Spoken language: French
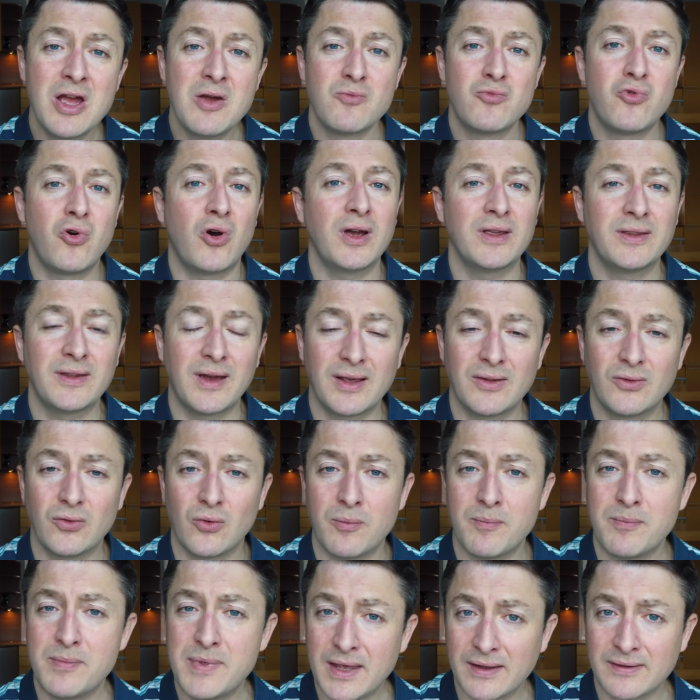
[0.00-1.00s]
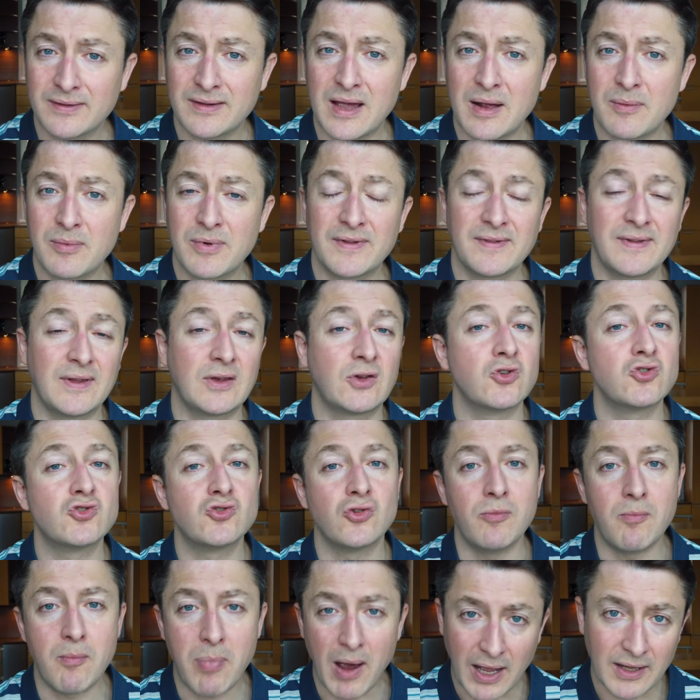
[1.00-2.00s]
pour une raison bien simple, c'est que je
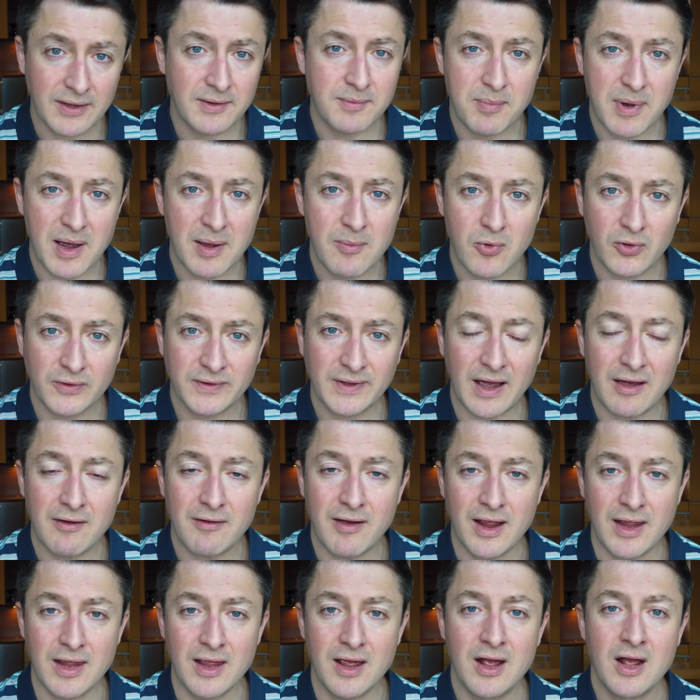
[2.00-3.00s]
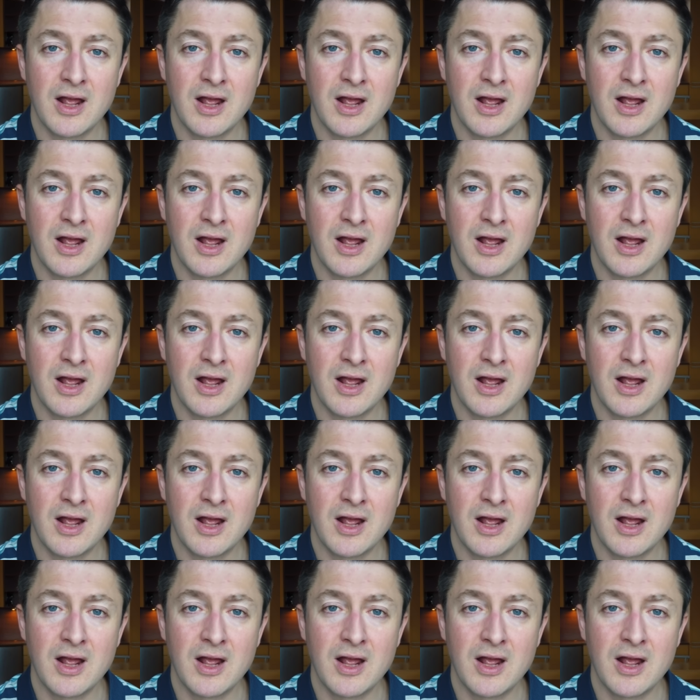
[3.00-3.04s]
ne brade pas mon travail.